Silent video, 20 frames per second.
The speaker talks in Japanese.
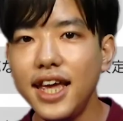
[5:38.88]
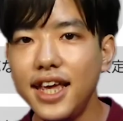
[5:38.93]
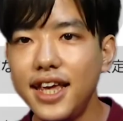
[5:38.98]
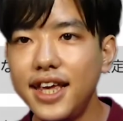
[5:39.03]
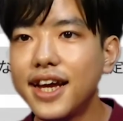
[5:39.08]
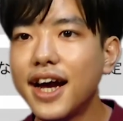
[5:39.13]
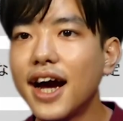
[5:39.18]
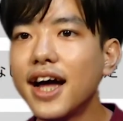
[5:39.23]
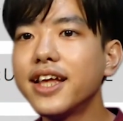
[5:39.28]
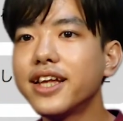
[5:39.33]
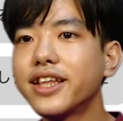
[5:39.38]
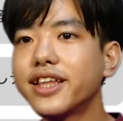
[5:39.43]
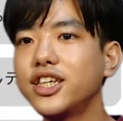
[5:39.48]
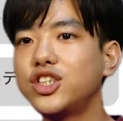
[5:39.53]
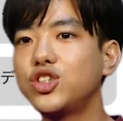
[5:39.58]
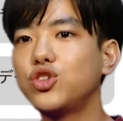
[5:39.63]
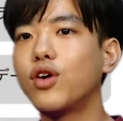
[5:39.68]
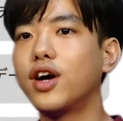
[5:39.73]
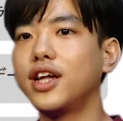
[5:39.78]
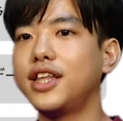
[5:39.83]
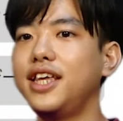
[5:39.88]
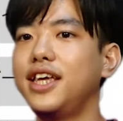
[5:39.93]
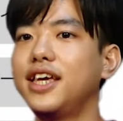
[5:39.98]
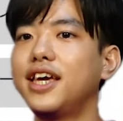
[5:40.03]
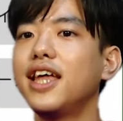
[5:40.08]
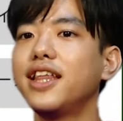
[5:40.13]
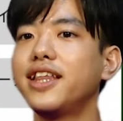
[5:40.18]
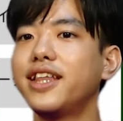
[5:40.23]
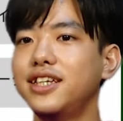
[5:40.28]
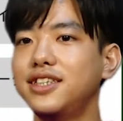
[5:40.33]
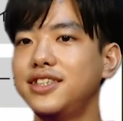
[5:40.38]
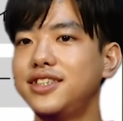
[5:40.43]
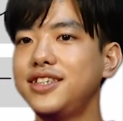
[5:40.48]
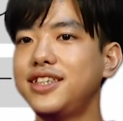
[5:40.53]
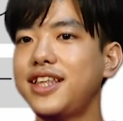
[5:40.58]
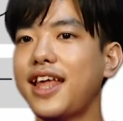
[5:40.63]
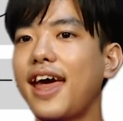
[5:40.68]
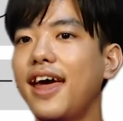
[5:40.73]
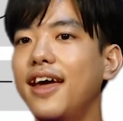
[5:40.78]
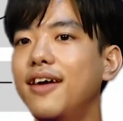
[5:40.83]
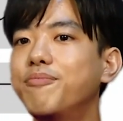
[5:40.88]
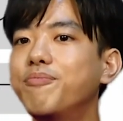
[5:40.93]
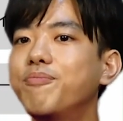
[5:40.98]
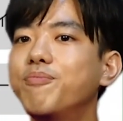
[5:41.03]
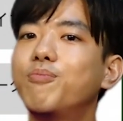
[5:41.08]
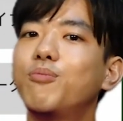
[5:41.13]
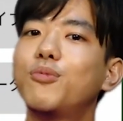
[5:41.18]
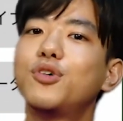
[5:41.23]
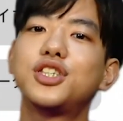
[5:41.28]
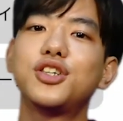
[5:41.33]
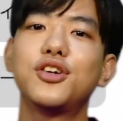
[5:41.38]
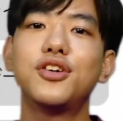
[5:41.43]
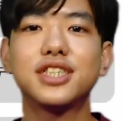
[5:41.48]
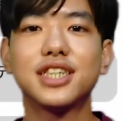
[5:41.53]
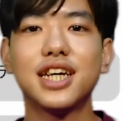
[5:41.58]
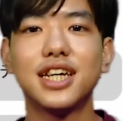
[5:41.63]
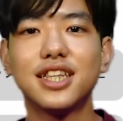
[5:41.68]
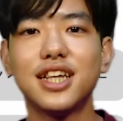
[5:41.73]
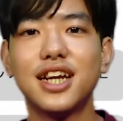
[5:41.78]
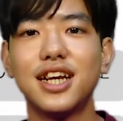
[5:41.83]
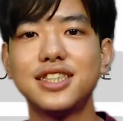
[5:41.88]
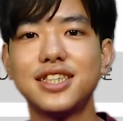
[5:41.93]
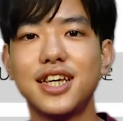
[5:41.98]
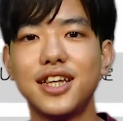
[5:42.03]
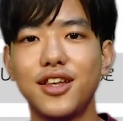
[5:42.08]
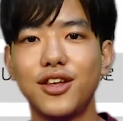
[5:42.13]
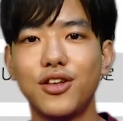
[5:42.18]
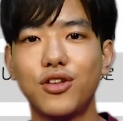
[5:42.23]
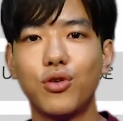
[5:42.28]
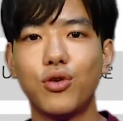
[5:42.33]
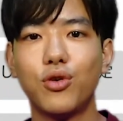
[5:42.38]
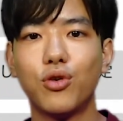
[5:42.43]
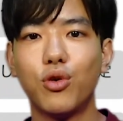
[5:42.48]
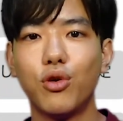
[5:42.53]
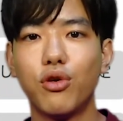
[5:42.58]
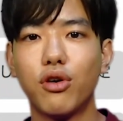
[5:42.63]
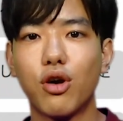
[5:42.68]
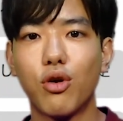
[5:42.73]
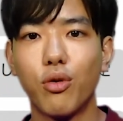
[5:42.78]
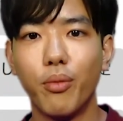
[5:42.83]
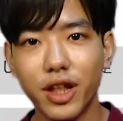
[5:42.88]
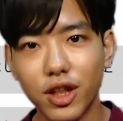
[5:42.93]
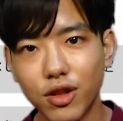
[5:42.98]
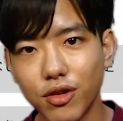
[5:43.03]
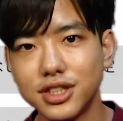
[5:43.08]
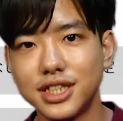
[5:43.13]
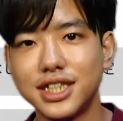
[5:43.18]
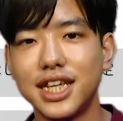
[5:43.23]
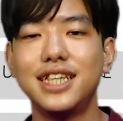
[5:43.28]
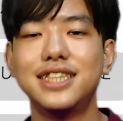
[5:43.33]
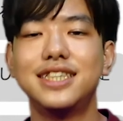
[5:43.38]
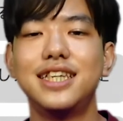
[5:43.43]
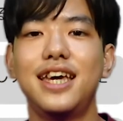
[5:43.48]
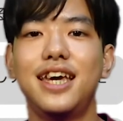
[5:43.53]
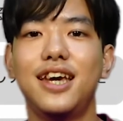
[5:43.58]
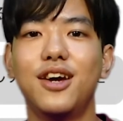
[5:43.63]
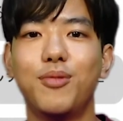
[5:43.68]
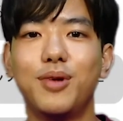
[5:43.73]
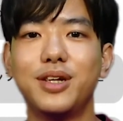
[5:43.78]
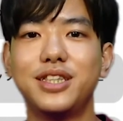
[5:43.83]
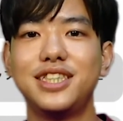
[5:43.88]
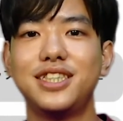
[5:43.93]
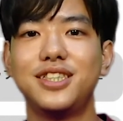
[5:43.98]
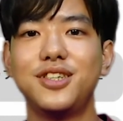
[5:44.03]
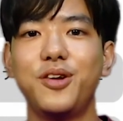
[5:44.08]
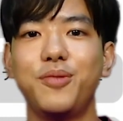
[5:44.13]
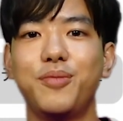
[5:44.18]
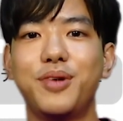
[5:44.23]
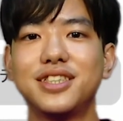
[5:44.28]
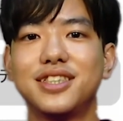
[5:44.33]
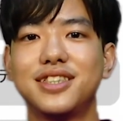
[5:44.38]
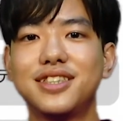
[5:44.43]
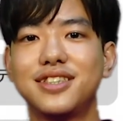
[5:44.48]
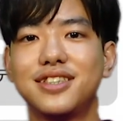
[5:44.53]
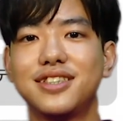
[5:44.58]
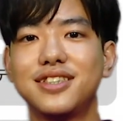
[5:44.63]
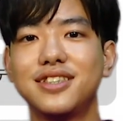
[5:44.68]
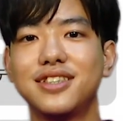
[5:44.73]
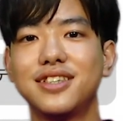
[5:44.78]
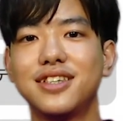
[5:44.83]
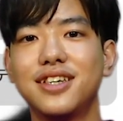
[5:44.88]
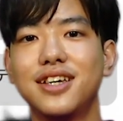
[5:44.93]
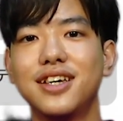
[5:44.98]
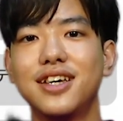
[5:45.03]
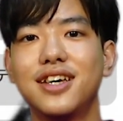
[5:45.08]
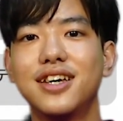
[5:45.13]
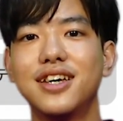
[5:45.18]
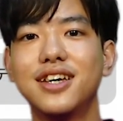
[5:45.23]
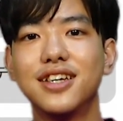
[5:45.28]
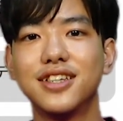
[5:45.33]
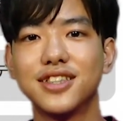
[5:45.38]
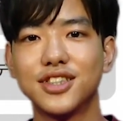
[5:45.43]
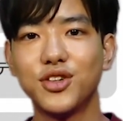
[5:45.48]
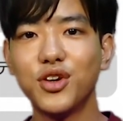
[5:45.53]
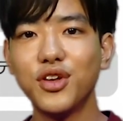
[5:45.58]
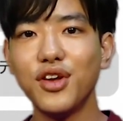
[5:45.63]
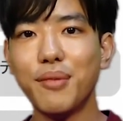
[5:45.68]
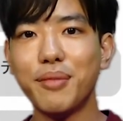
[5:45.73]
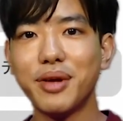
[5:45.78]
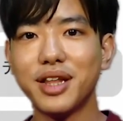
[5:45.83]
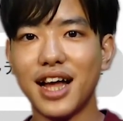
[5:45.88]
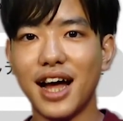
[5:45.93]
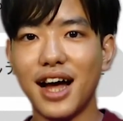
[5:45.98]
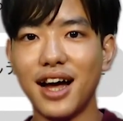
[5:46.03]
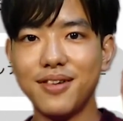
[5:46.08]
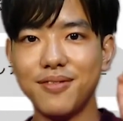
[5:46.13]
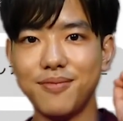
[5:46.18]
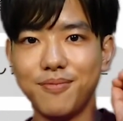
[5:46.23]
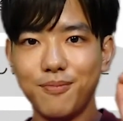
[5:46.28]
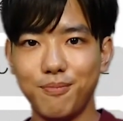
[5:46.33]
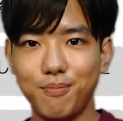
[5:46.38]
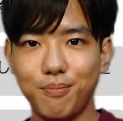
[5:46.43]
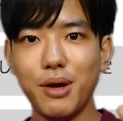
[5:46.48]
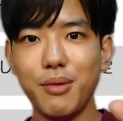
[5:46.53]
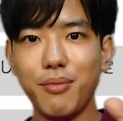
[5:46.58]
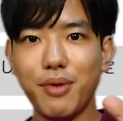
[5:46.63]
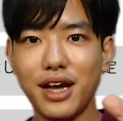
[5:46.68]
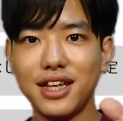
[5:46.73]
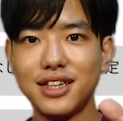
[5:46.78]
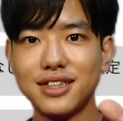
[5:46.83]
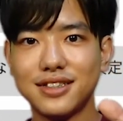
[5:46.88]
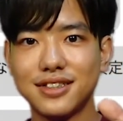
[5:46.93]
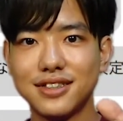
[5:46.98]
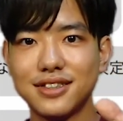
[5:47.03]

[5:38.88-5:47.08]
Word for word: い、いかがだったでしょうか ?t 検定について。もしよろしかったらチャンネル登録、高評価、コメント、ぜひぜひお待ちしております。それではまた。バイバイ。